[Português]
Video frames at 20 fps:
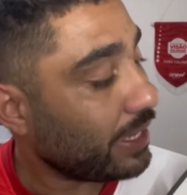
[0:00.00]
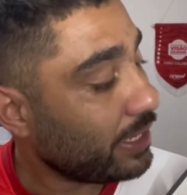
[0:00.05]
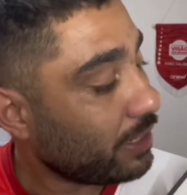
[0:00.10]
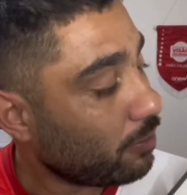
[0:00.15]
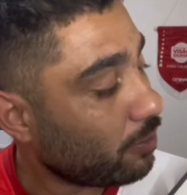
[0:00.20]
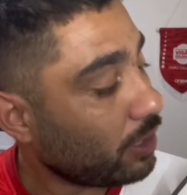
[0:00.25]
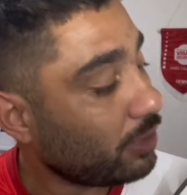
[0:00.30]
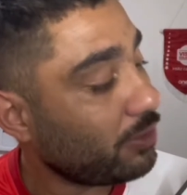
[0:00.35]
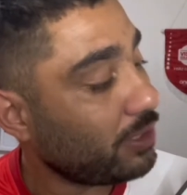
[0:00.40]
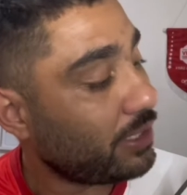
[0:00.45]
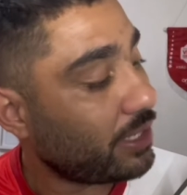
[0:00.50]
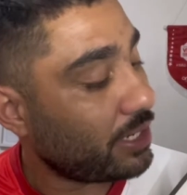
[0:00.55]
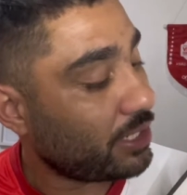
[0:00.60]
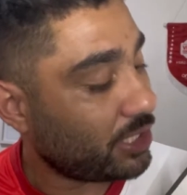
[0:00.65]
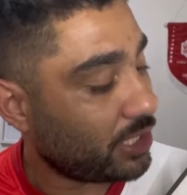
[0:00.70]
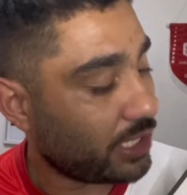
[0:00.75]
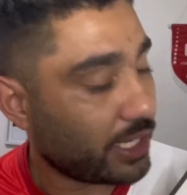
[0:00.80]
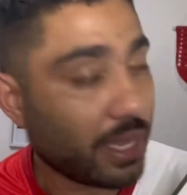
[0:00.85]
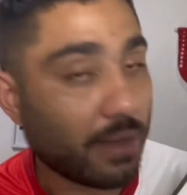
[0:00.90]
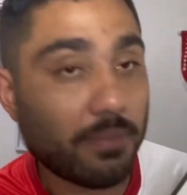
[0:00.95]
E quando o Inter
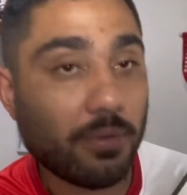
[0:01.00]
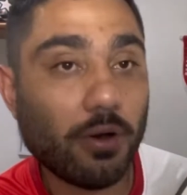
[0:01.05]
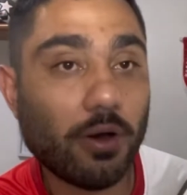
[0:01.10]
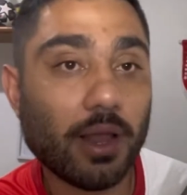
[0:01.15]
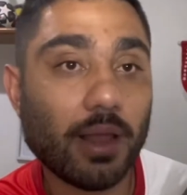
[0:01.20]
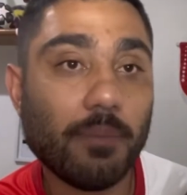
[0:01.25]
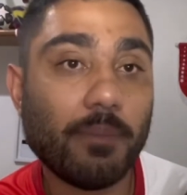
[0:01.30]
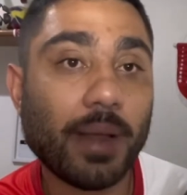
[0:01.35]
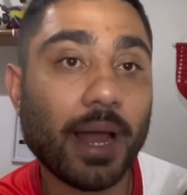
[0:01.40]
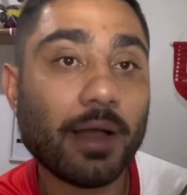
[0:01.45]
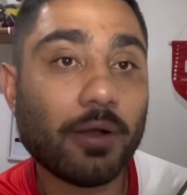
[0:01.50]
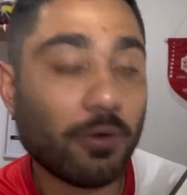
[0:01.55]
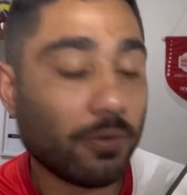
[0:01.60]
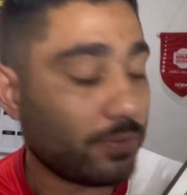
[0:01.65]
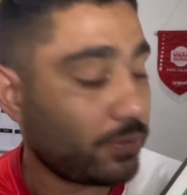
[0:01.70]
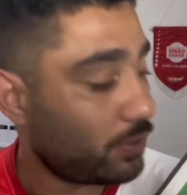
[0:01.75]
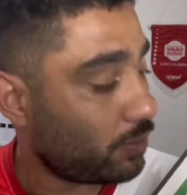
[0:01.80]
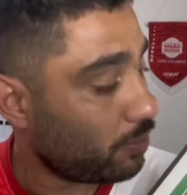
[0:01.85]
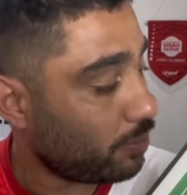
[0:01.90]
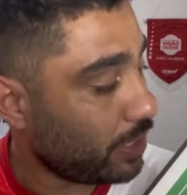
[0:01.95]
tinha a bola para
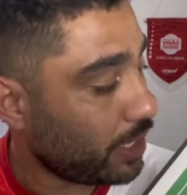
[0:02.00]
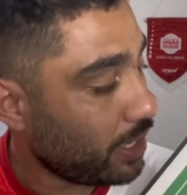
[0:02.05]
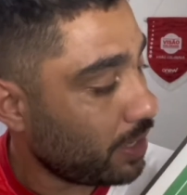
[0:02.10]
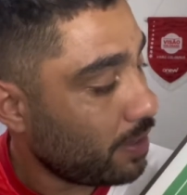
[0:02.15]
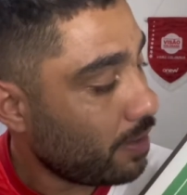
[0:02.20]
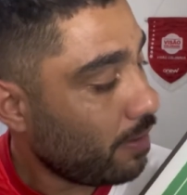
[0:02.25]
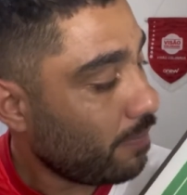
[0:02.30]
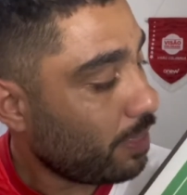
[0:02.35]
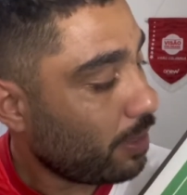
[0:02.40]
construir,